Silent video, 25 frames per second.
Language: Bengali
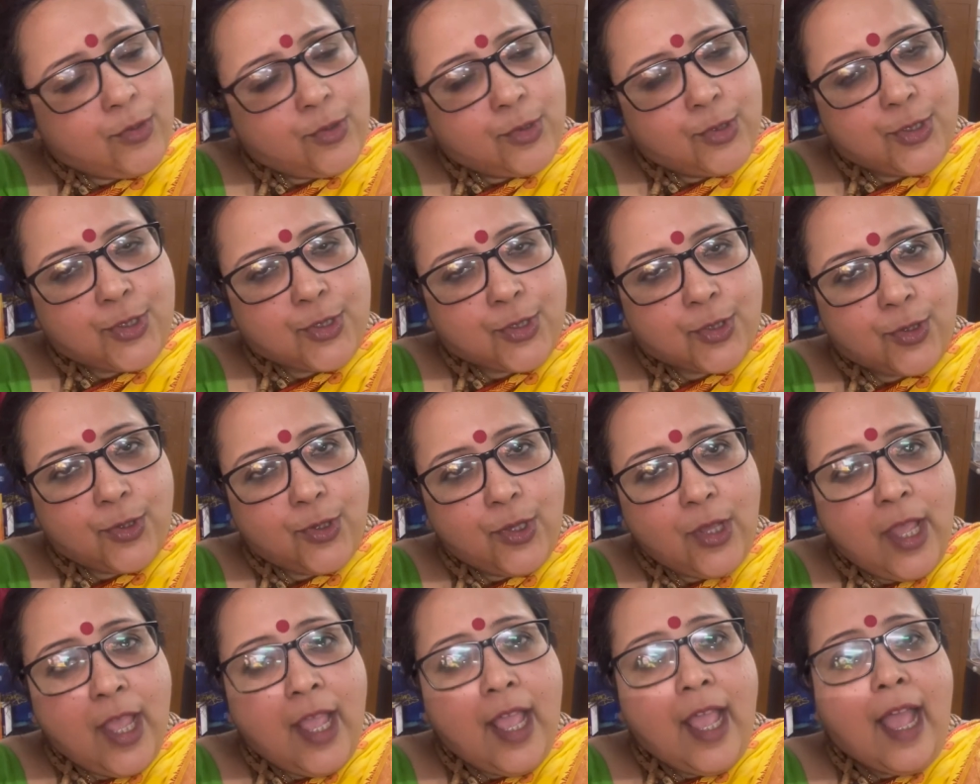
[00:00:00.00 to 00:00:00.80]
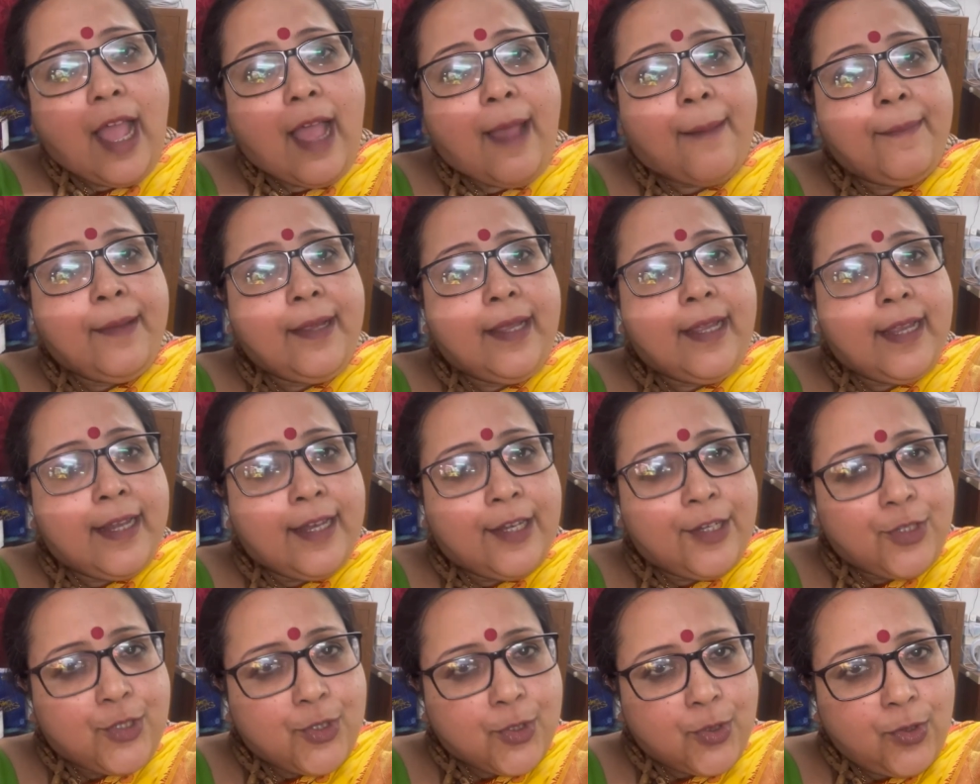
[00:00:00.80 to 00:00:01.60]
করছো আমি
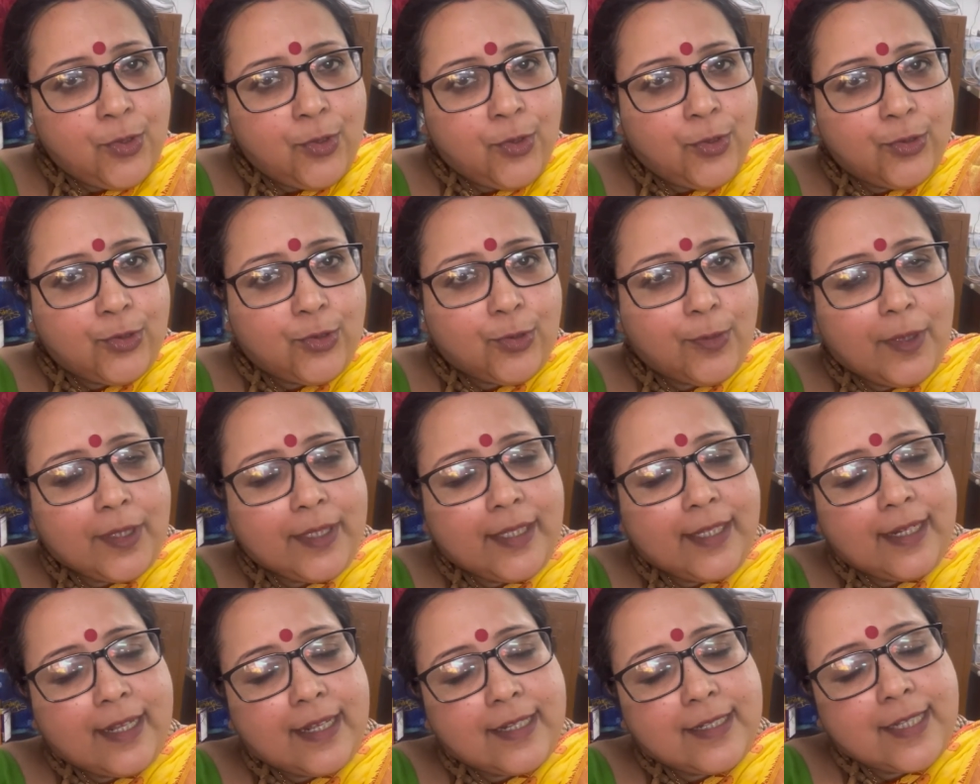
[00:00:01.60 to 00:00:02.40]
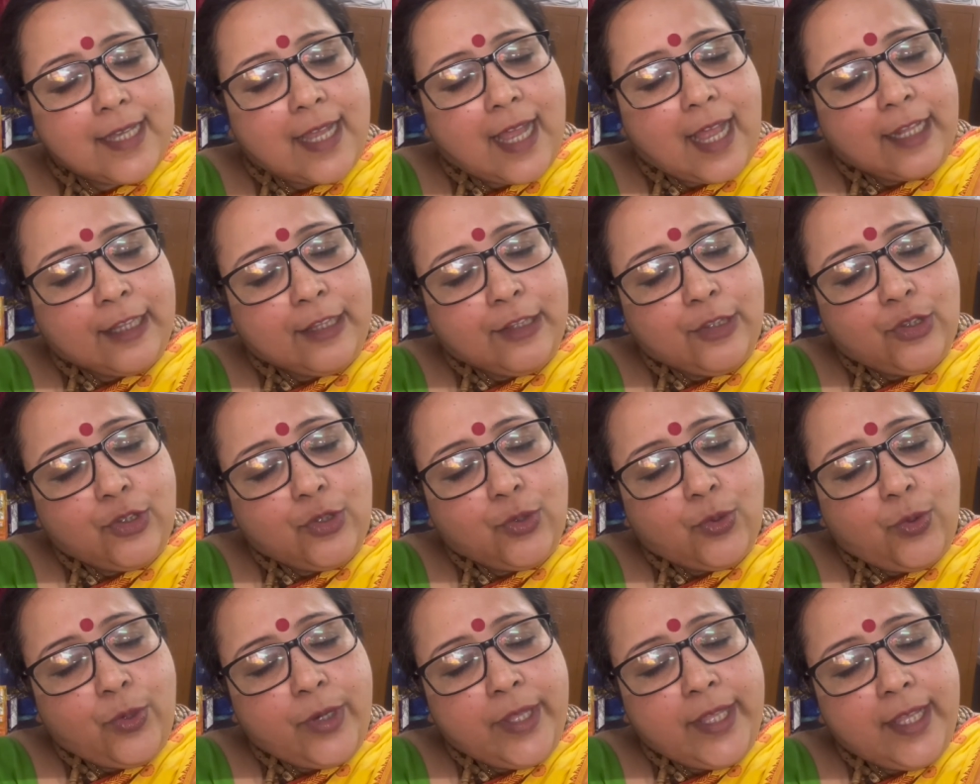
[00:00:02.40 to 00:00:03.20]
এর জন্য তোমাদের কাছে
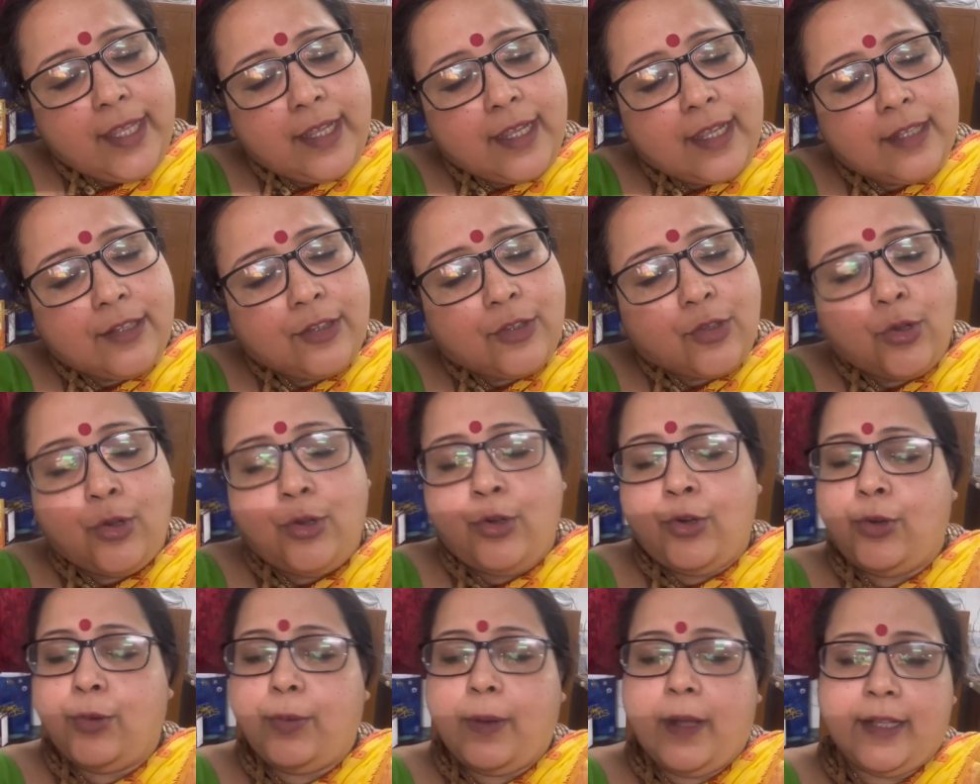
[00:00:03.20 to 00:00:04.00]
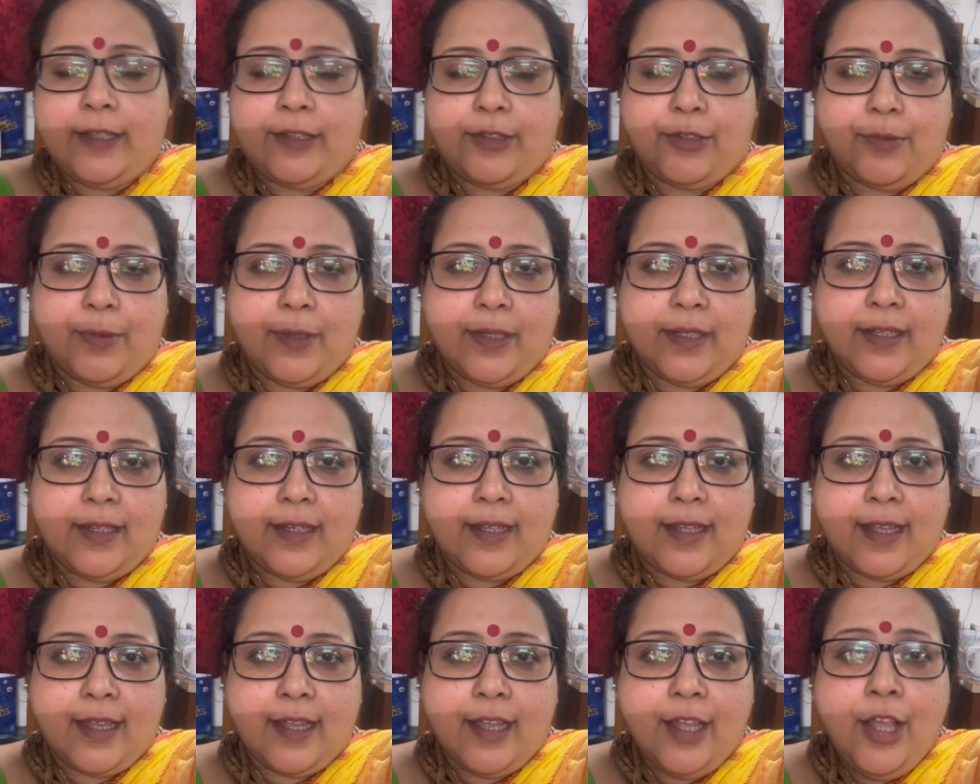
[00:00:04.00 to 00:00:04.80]
আন্তরিক ধন্যবাদ
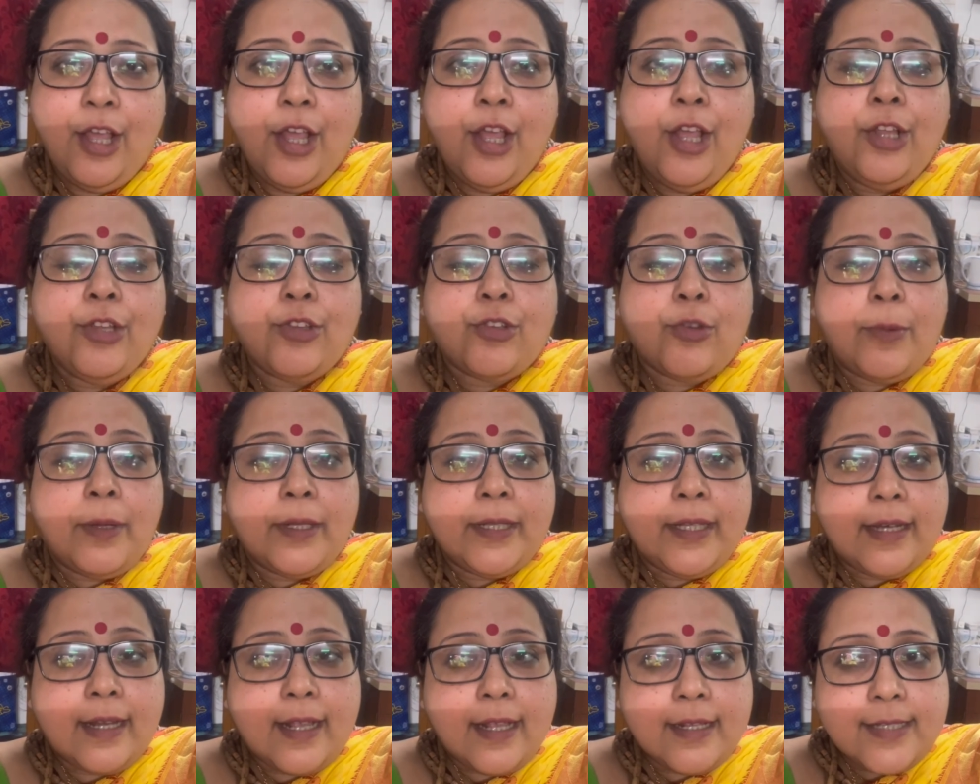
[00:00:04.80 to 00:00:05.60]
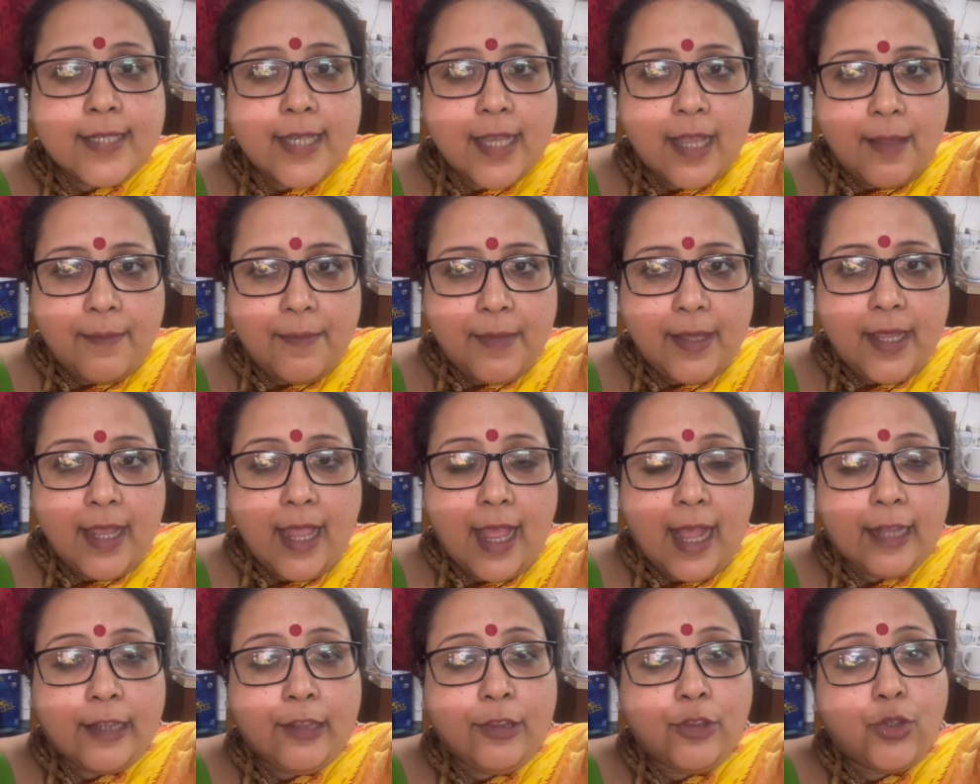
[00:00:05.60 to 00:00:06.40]
তোমাদেরকে তোমাদের কাছে আমি
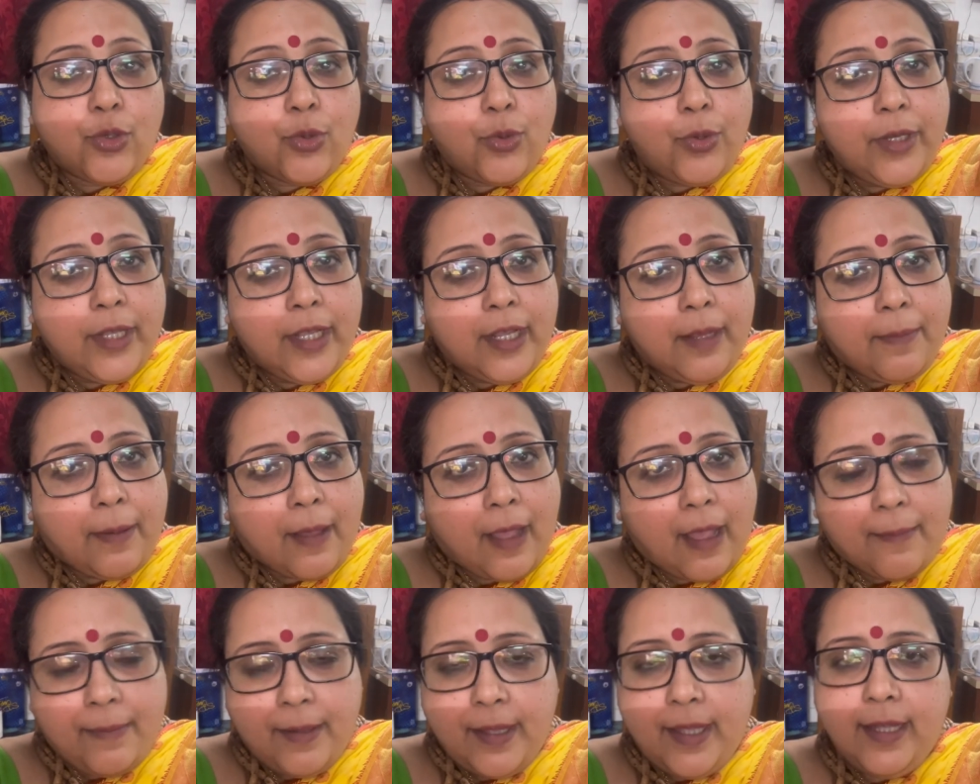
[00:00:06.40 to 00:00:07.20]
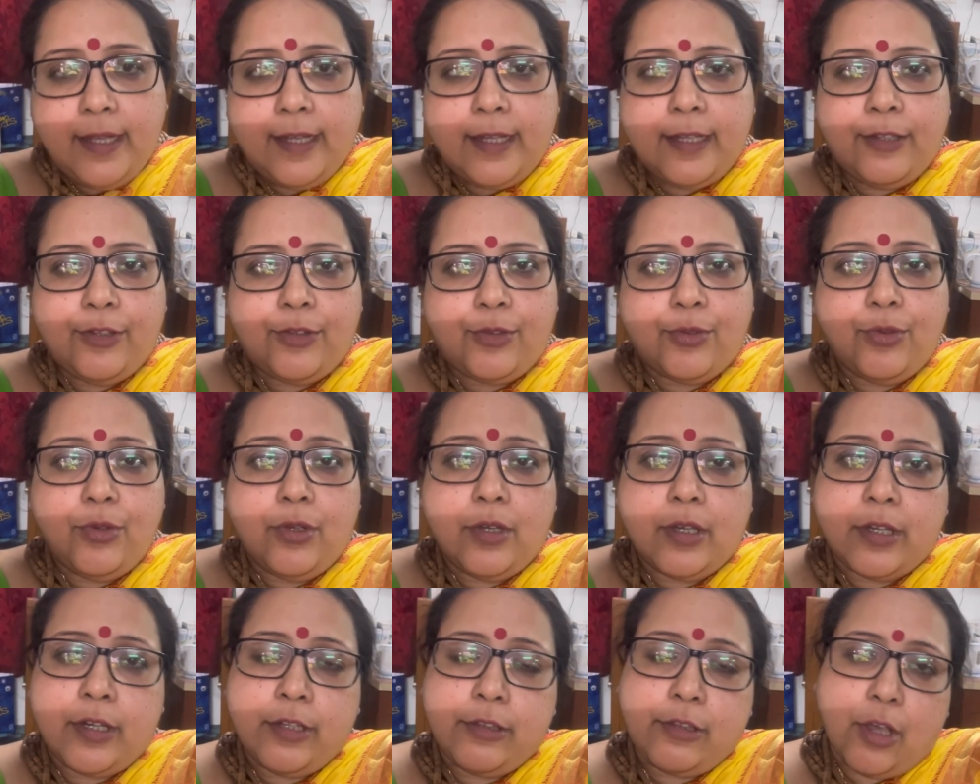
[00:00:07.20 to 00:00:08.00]
আন্তরিকভাবেই কিন্তু
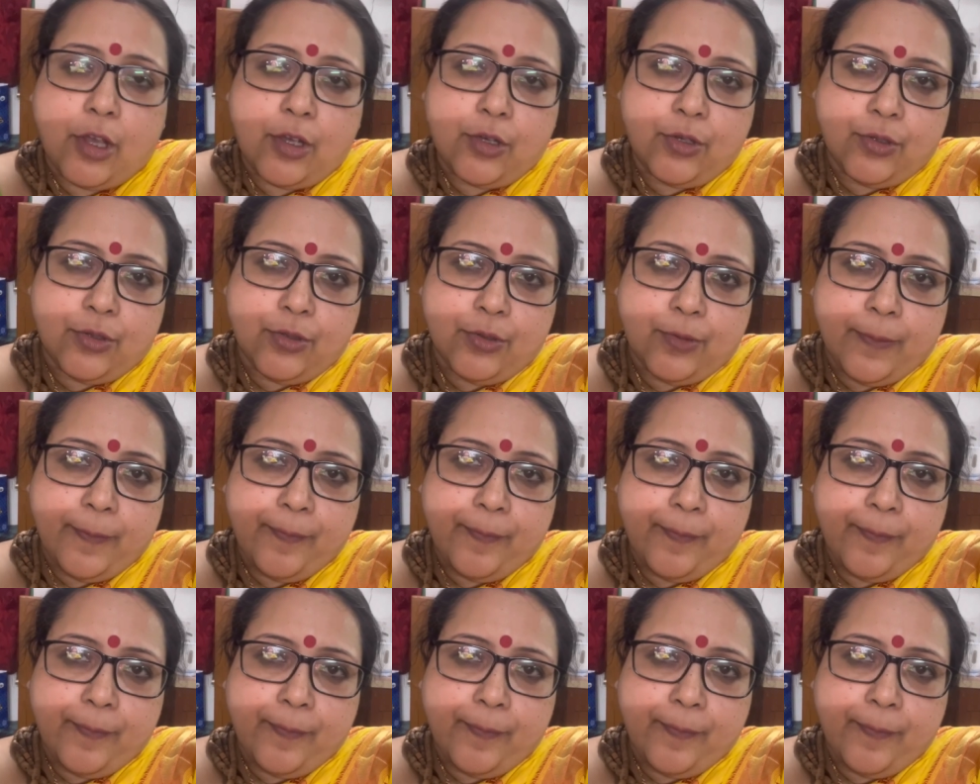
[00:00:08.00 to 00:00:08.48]
কৃতজ্ঞ